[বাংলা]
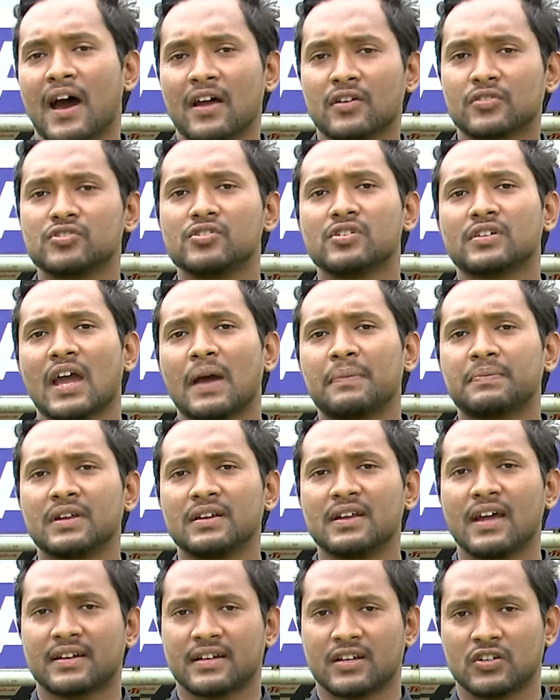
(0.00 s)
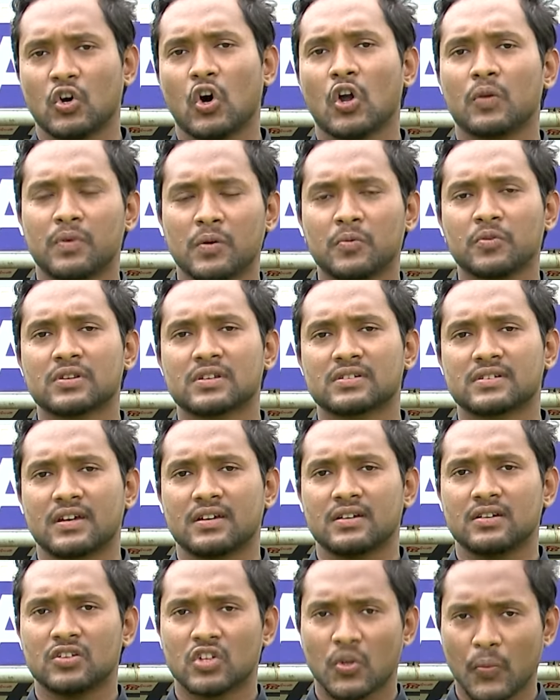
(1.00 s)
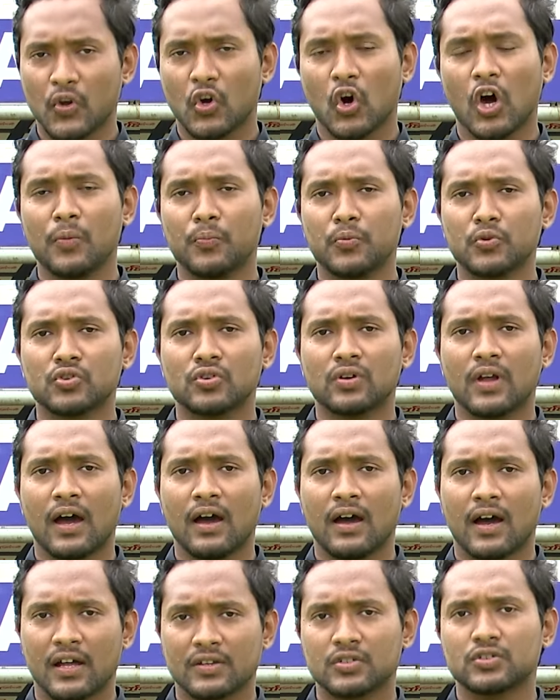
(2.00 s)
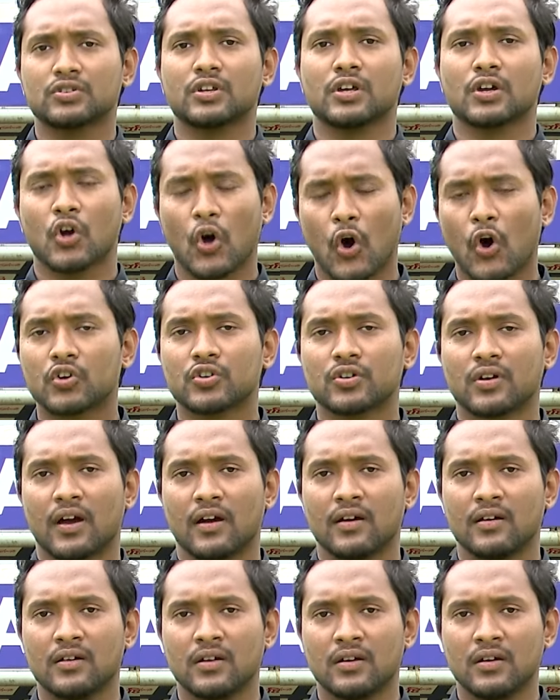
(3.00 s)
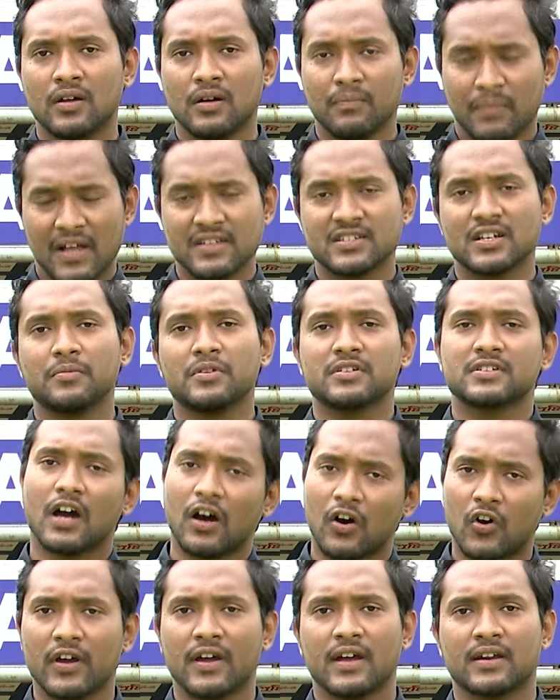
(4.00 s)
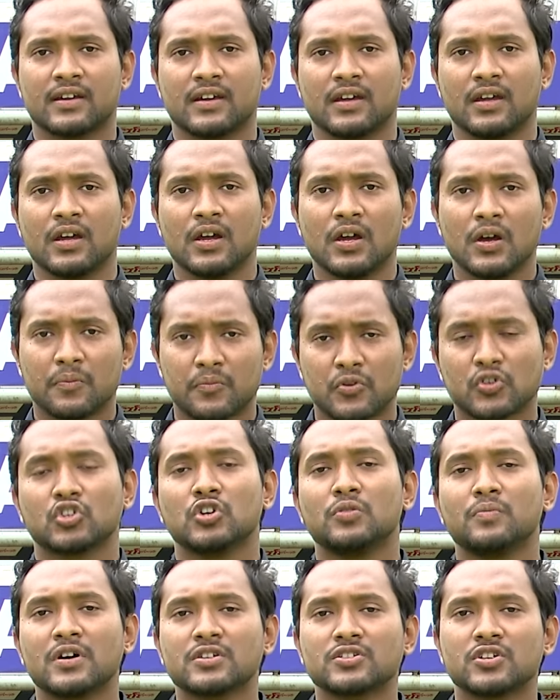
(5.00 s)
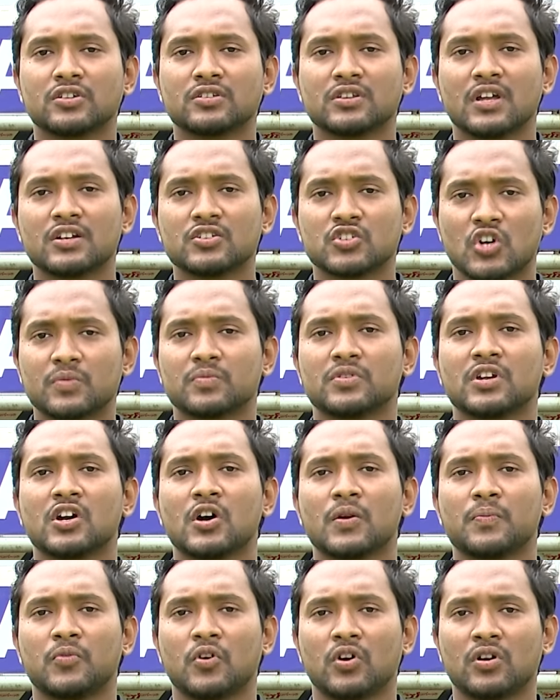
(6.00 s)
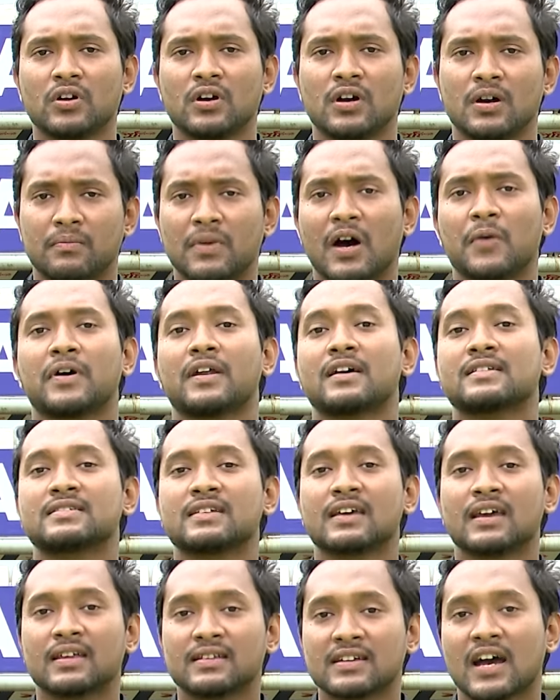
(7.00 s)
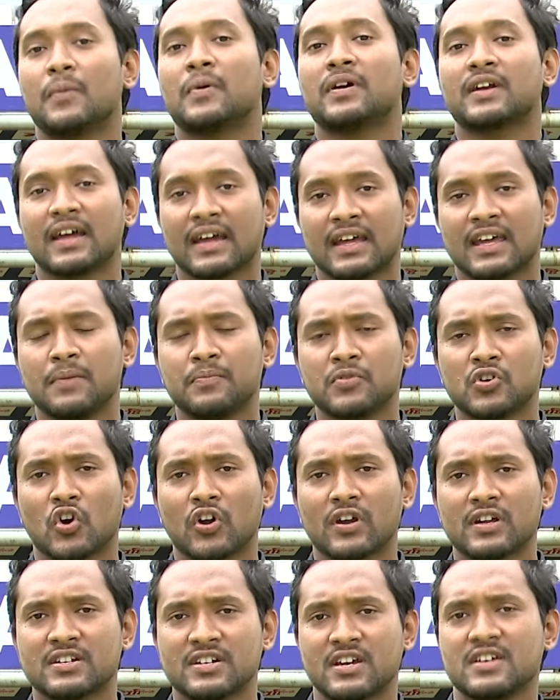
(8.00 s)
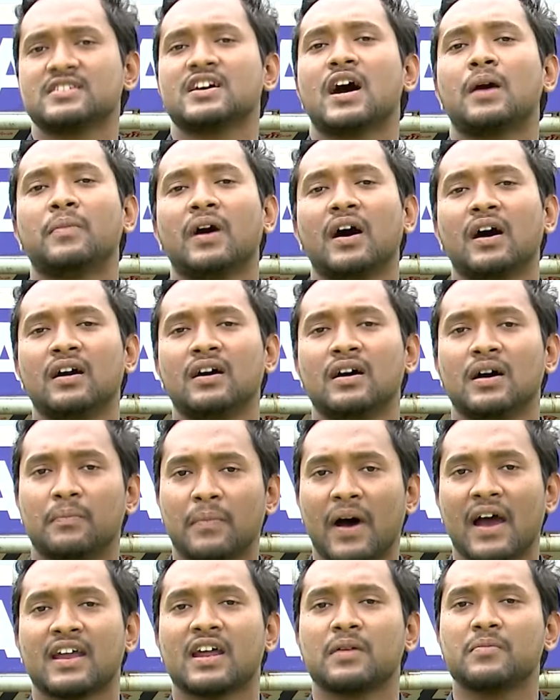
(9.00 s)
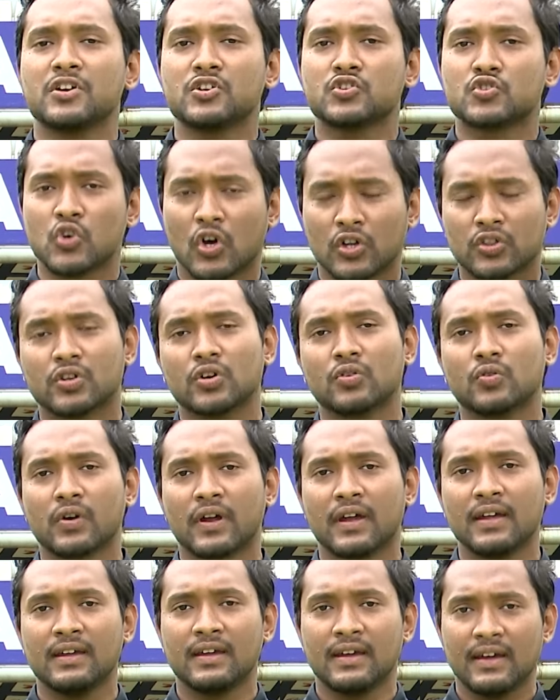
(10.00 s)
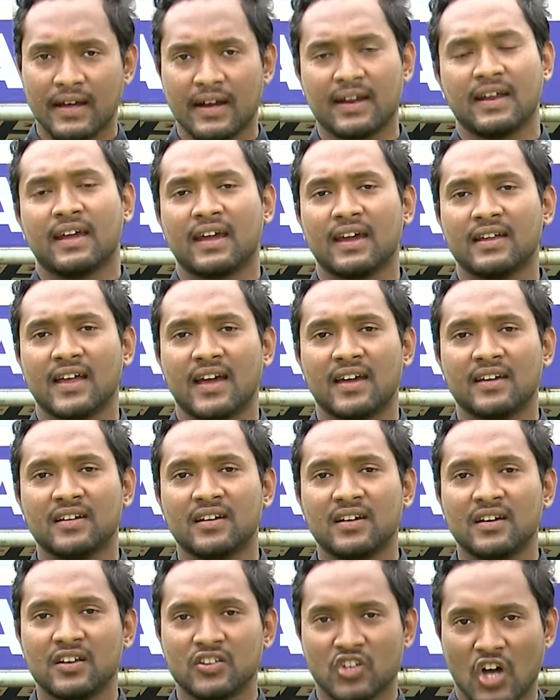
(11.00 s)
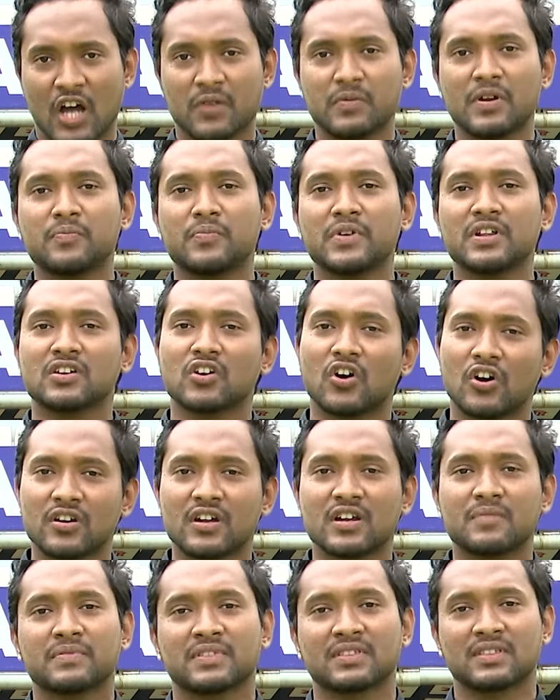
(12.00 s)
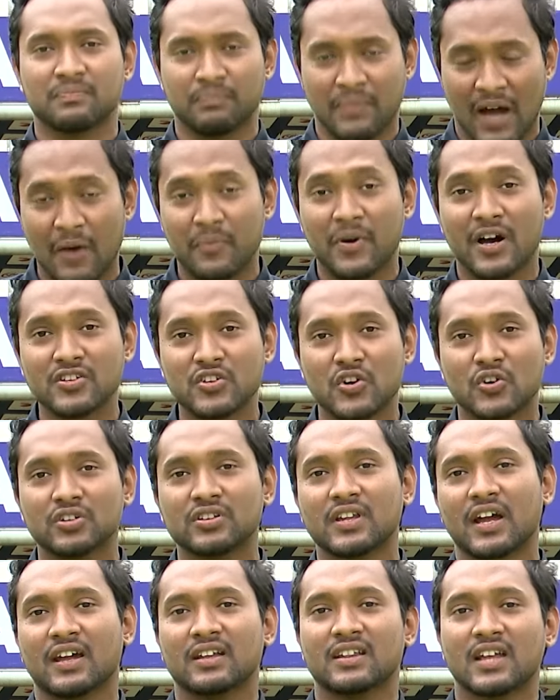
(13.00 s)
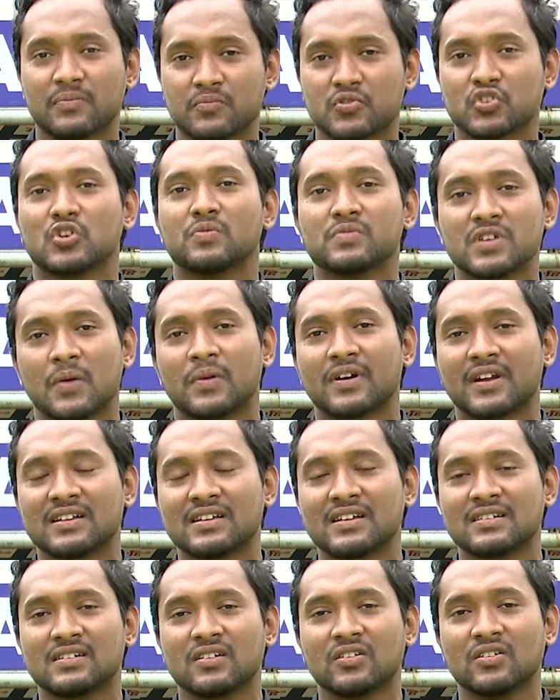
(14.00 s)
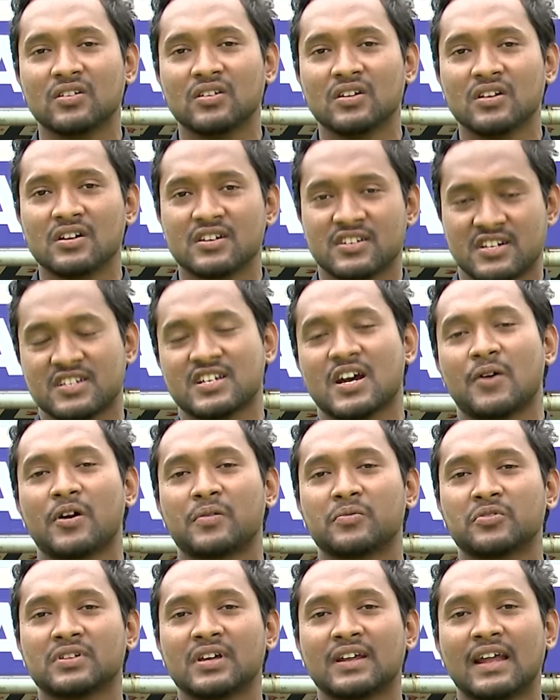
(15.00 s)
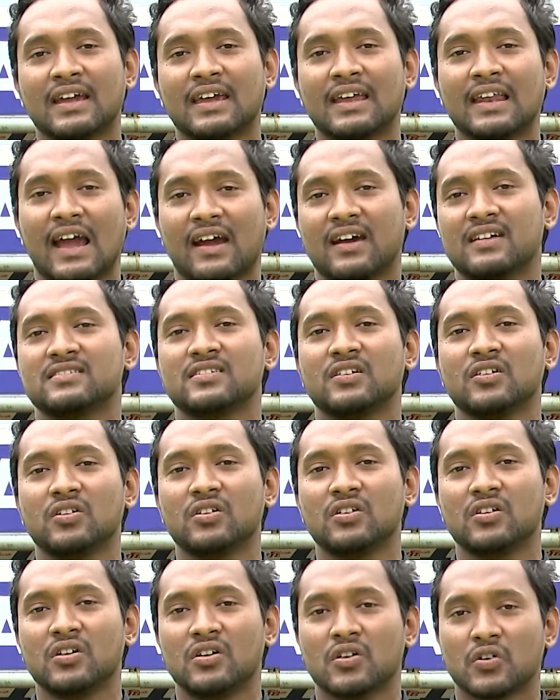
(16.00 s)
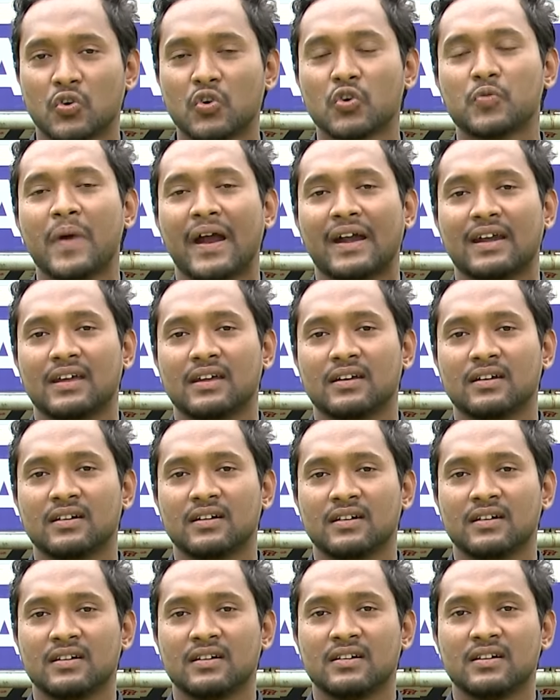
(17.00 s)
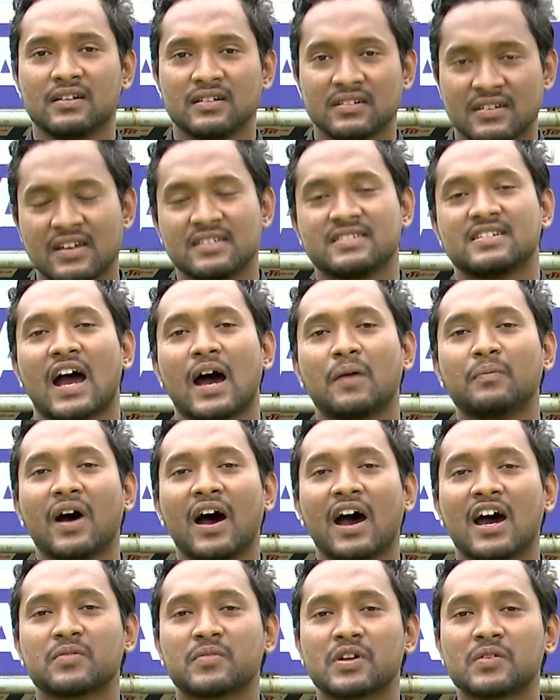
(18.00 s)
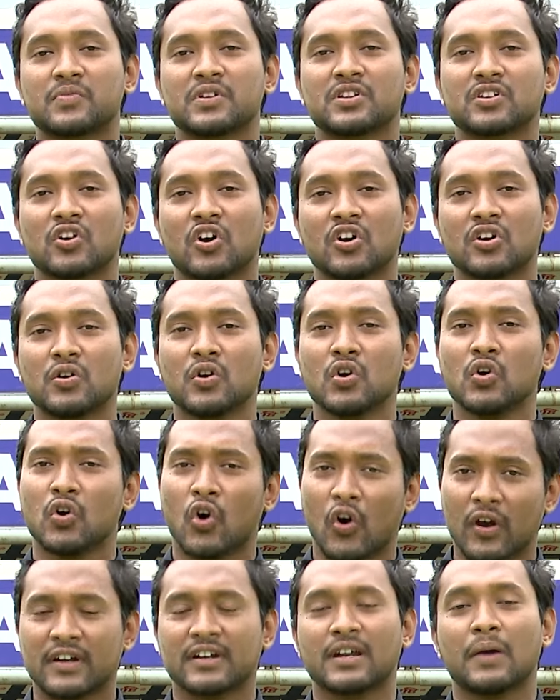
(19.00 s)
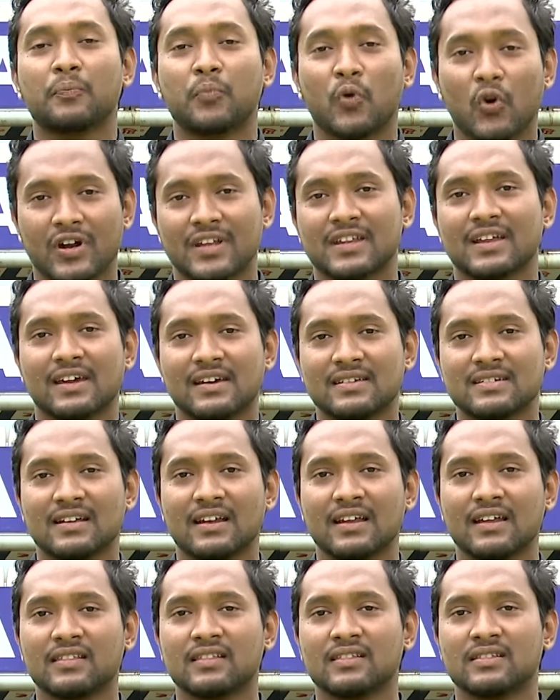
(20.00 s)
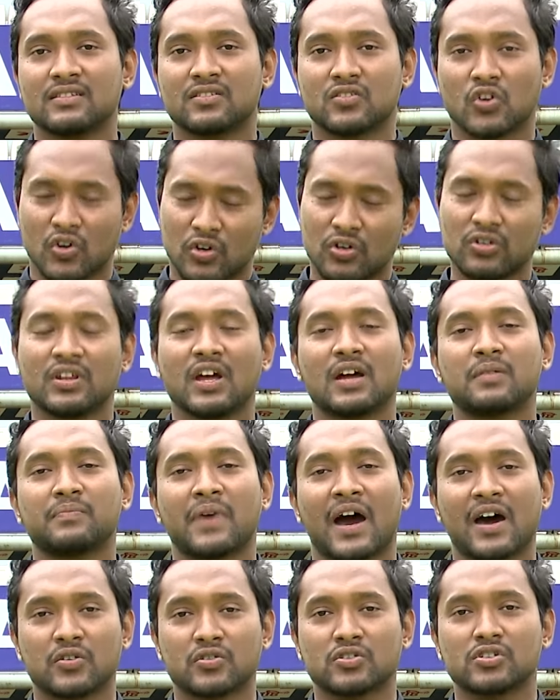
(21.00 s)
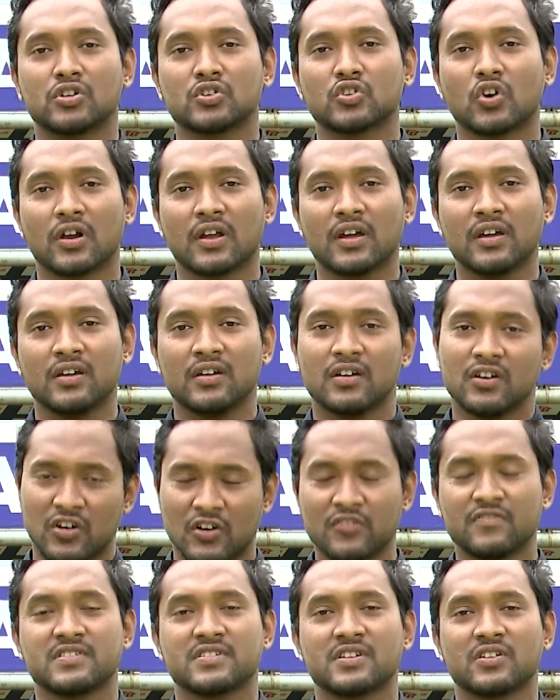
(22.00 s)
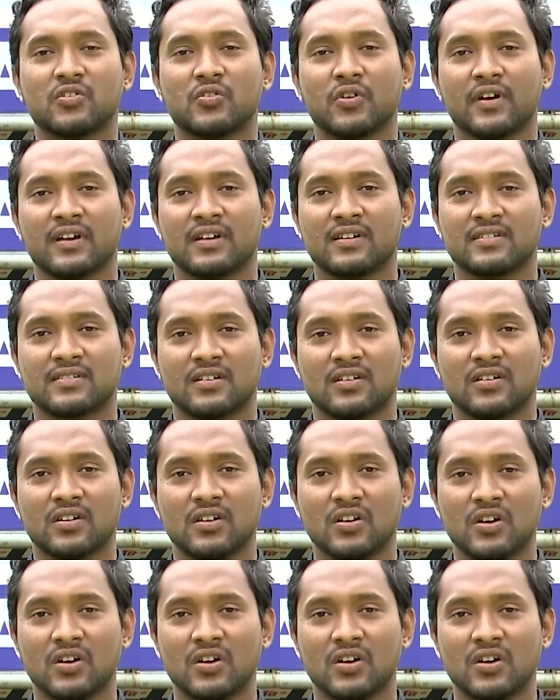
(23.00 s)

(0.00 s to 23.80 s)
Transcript: ভারতীয় ক্যাপ্টেনই একটা গল্প বলতে চাই তবে গল্প তো না আদতে ঘটনা পাঞ্জাবে যা হয় আর কি প্রথমবার সন্তান জন্ম নেওয়ার পর বাবারা যে জামাটা গিফট করে সেই জামা মায়েরা বেশ যত্ন করেই রেখে দেয় তো হরমানপ্রীত কৌরের বাবা যখন তাকে তার প্রথম জামাটা দিয়েছিল সে জামার মধ্যে নাকি লেখা ছিল গুড ব্যাটিং সেই জামা হরমানপ্রীত কর অনেকটা পরে দেখেছিলেন তখন তার ভারতীয় দলে অভিষেকও হয়ে গিয়েছিল